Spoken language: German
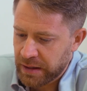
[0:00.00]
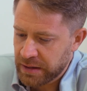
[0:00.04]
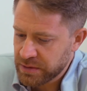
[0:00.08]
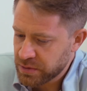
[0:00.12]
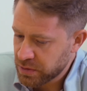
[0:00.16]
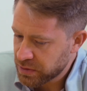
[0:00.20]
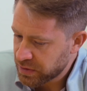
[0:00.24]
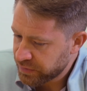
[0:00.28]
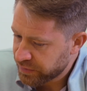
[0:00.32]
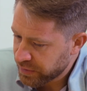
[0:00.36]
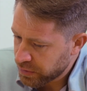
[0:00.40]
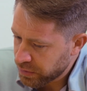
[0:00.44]

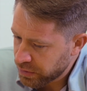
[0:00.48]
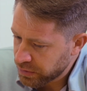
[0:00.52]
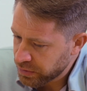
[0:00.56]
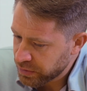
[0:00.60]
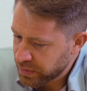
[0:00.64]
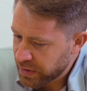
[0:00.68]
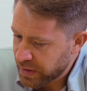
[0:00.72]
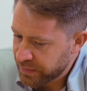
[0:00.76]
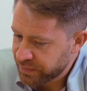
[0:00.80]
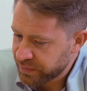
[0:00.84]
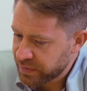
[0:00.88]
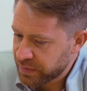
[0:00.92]
sich die
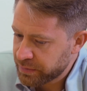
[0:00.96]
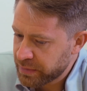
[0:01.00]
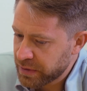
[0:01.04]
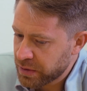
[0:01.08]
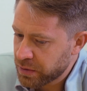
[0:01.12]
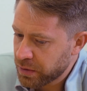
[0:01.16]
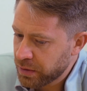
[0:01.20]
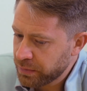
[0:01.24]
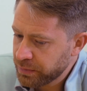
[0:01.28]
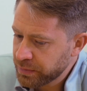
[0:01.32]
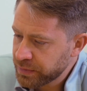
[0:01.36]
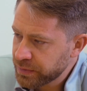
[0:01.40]

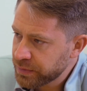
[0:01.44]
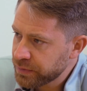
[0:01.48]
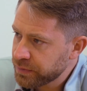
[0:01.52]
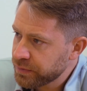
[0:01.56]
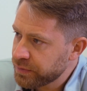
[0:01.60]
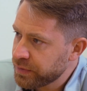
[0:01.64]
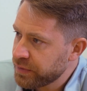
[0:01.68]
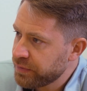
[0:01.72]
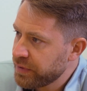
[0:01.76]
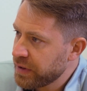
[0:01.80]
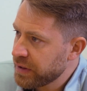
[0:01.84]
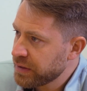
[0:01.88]

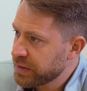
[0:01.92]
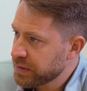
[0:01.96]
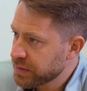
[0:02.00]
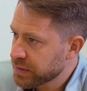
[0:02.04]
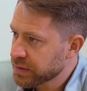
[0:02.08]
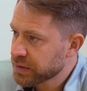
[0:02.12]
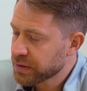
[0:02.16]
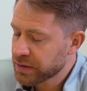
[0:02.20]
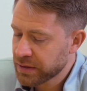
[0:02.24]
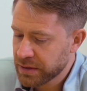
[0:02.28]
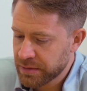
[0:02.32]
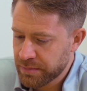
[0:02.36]
Tagesverantwortliche
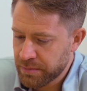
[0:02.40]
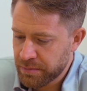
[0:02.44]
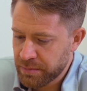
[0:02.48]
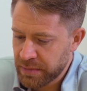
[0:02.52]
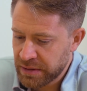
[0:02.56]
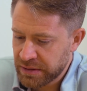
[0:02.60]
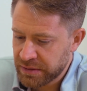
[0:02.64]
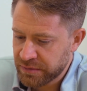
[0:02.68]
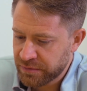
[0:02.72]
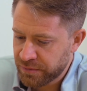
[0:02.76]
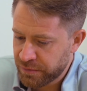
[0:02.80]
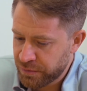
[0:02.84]
und die
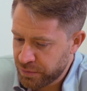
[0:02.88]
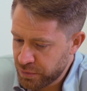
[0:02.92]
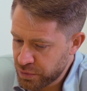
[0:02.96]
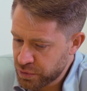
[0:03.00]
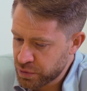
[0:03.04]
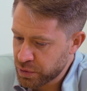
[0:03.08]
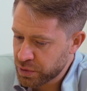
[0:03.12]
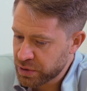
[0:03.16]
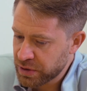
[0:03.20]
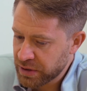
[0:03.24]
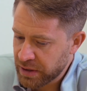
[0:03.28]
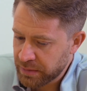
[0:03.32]

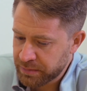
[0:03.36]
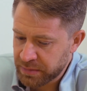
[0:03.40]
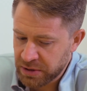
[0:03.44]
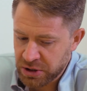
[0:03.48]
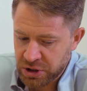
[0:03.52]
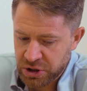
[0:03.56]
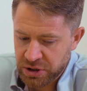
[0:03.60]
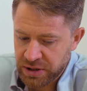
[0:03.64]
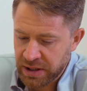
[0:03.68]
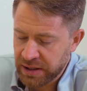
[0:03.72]
zuständige Person